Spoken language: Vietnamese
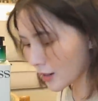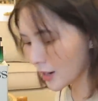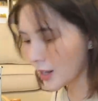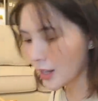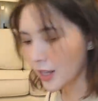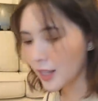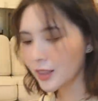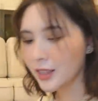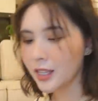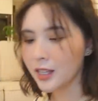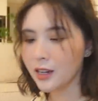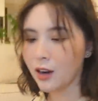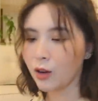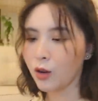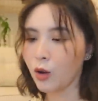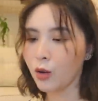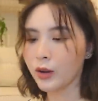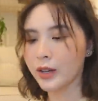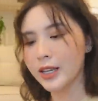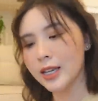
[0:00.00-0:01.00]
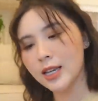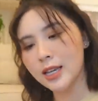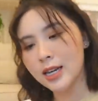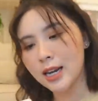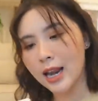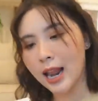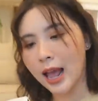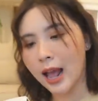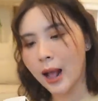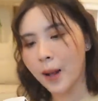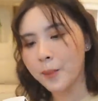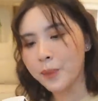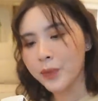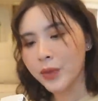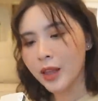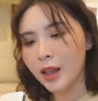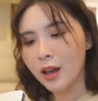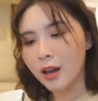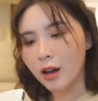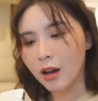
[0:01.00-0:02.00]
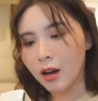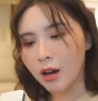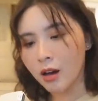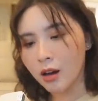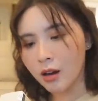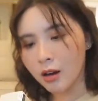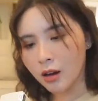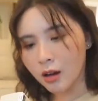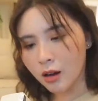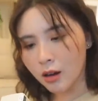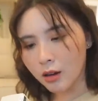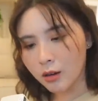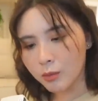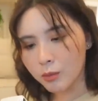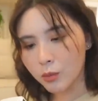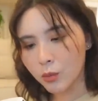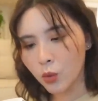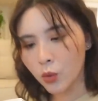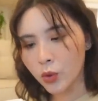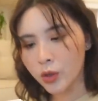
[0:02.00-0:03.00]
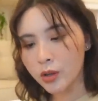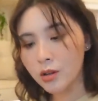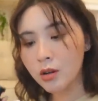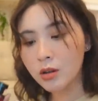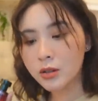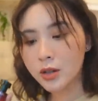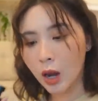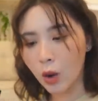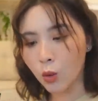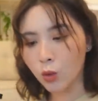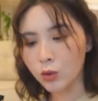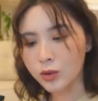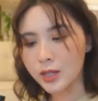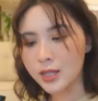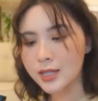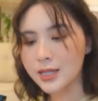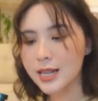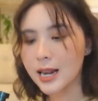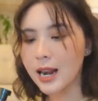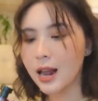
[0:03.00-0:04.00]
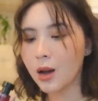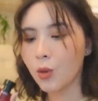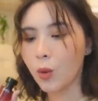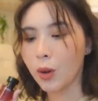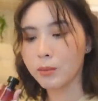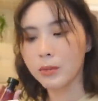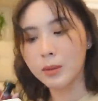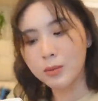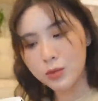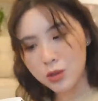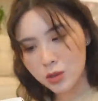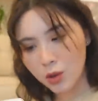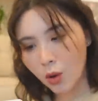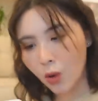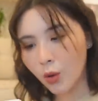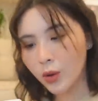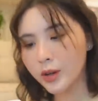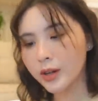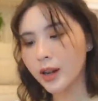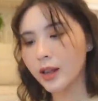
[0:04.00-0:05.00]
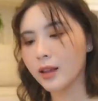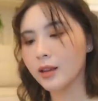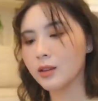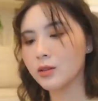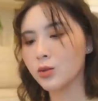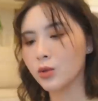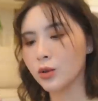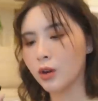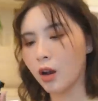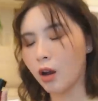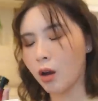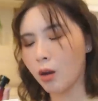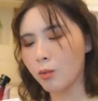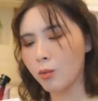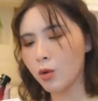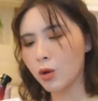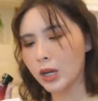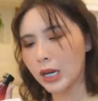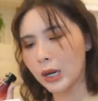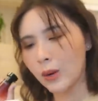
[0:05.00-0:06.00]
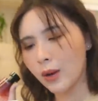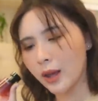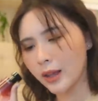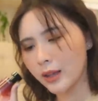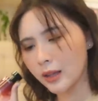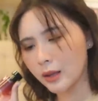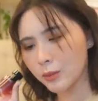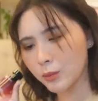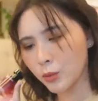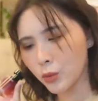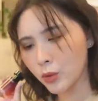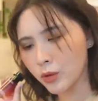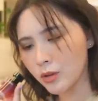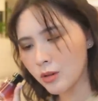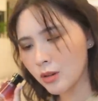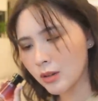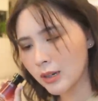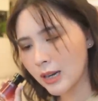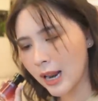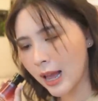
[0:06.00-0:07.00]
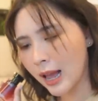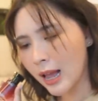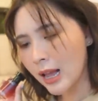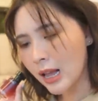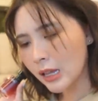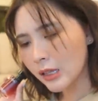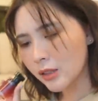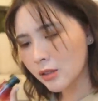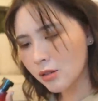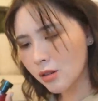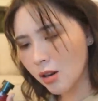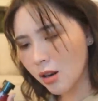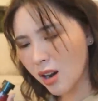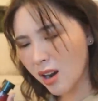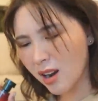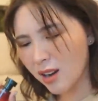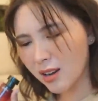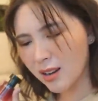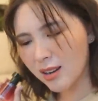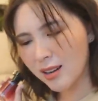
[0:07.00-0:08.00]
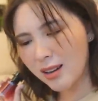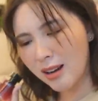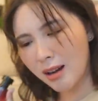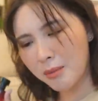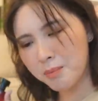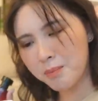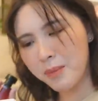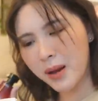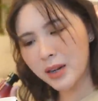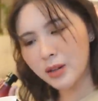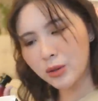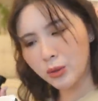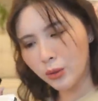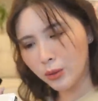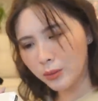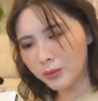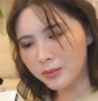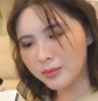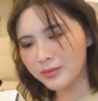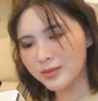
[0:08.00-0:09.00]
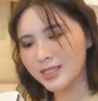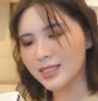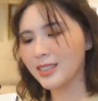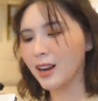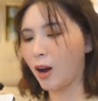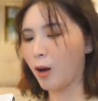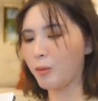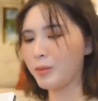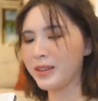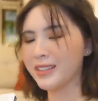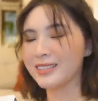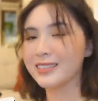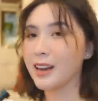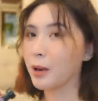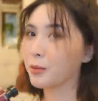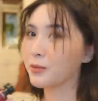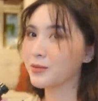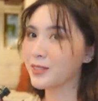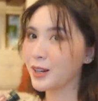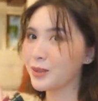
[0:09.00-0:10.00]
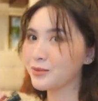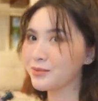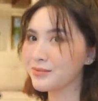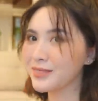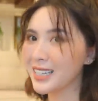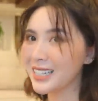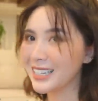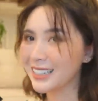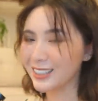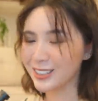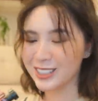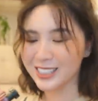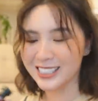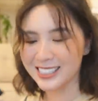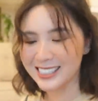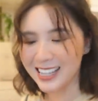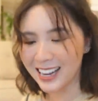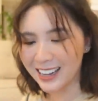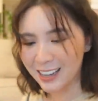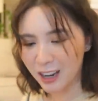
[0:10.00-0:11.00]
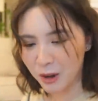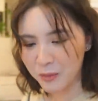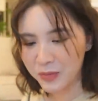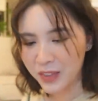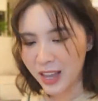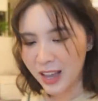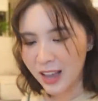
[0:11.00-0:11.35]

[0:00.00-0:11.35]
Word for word: đây thì nó có ghi là uh, mùi hương đầu thì sẽ là quả mâm xôi này Rồi có một cái loại mùi hương là nhựa Ganpanum gì đó mình đọc không biết là có chính xác không